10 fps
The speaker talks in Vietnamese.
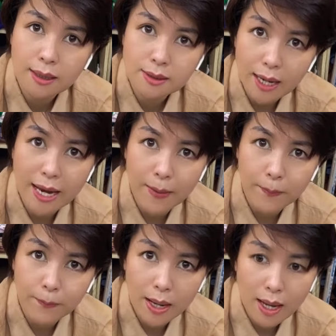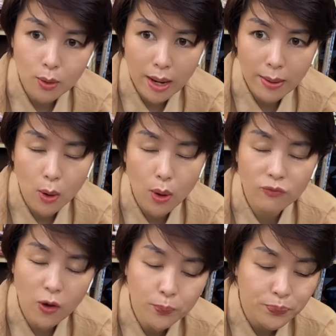rất là đẹp mặc các loại màu áo
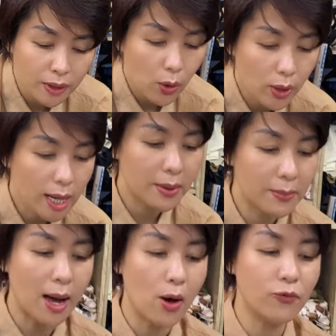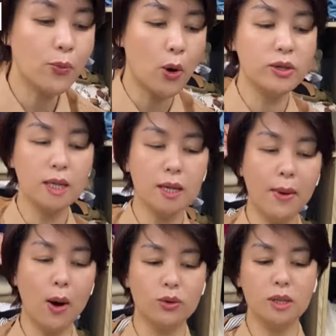phông có nghĩa là mình mặc áo phông có những cái
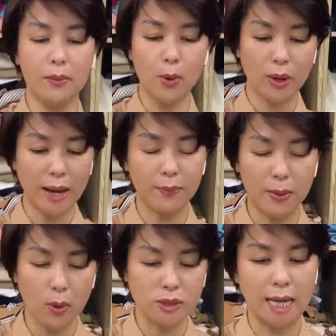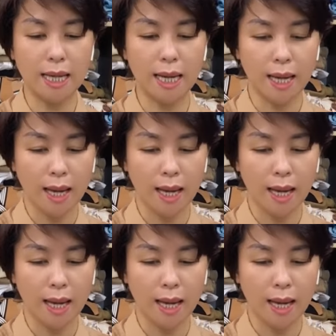màu như là màu kem này màu trắng này